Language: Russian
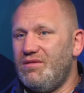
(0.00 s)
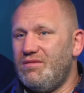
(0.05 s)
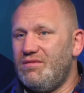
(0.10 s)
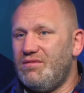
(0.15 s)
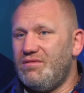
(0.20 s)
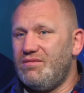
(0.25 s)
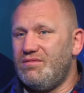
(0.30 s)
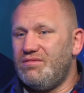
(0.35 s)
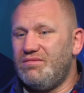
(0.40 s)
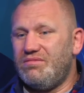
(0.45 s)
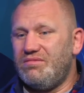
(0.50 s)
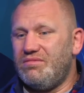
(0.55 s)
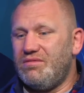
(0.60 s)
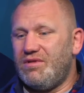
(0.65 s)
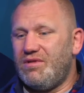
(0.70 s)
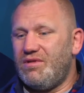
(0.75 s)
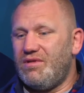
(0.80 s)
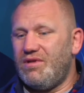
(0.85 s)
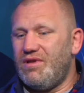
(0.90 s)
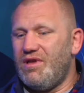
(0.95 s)
э,
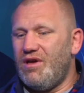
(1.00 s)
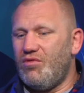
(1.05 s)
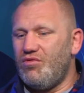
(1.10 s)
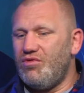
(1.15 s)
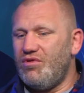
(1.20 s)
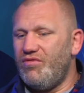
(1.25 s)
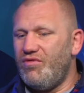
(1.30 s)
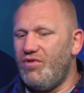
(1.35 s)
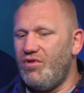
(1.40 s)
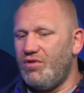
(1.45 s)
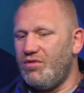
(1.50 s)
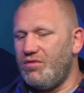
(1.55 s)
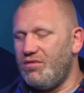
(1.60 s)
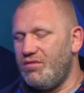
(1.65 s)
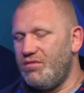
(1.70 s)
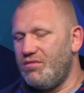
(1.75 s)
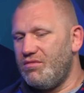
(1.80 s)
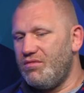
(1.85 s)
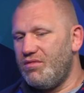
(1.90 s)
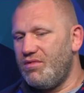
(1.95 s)
вот я
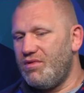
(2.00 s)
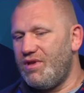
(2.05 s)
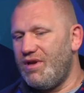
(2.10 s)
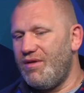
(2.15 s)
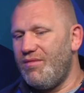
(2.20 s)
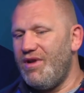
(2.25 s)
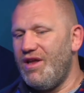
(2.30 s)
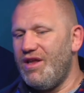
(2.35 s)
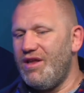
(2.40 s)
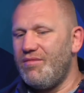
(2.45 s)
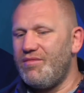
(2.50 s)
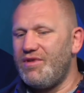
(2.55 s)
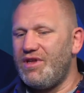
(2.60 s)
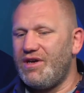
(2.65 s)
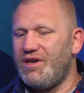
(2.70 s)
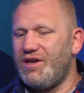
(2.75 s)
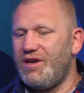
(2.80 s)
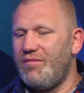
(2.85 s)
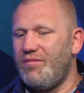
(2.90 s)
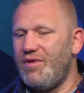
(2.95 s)
удивлен стремлением
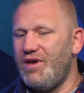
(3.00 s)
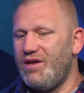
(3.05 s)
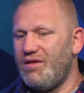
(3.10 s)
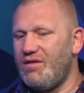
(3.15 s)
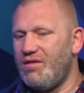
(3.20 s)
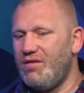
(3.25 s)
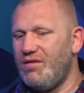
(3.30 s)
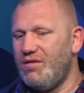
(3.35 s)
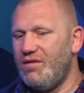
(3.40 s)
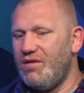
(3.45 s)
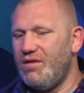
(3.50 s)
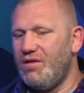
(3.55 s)
тех ребят,